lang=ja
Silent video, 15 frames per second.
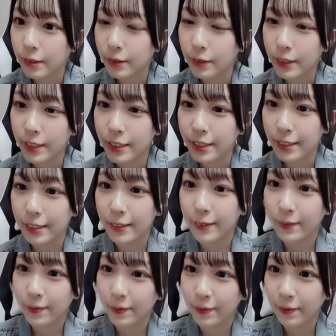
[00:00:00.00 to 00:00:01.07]
嬉しい
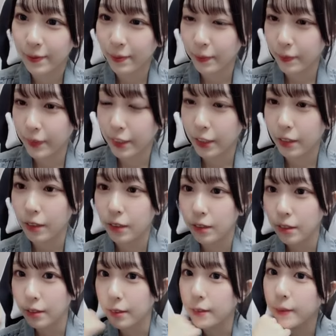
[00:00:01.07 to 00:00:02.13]

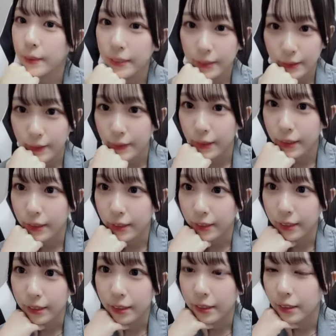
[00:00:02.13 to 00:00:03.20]
その髪型
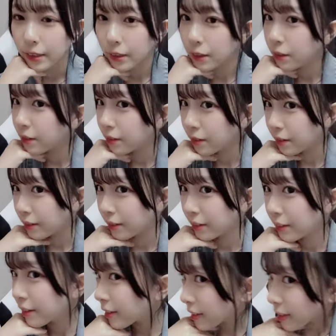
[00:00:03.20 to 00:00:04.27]
はうん
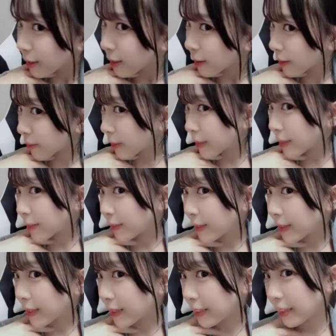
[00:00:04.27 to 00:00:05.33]
ただまとめ
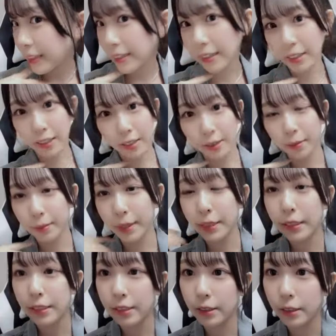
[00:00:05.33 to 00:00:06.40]
ただけ巻い
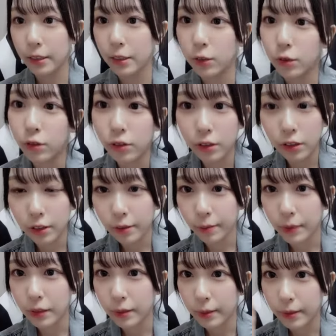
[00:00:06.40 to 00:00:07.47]
てたんだけどま
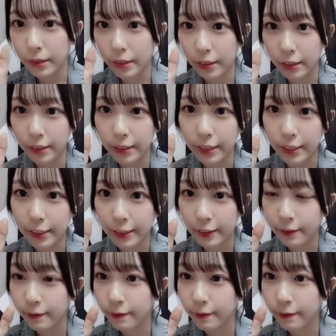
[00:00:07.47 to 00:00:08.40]
とめただけ